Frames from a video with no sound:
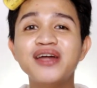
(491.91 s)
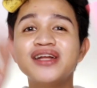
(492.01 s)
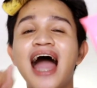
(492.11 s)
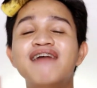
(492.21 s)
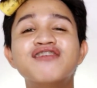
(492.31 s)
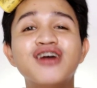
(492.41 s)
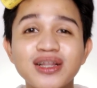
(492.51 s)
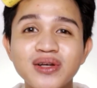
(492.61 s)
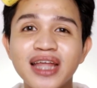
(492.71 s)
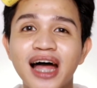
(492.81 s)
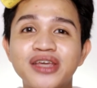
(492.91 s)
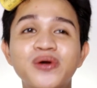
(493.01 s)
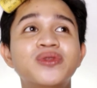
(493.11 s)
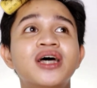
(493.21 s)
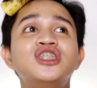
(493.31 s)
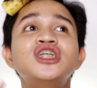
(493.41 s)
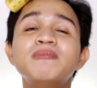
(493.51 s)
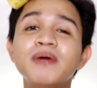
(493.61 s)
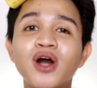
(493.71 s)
Ayun nga, I forgot to tell you na just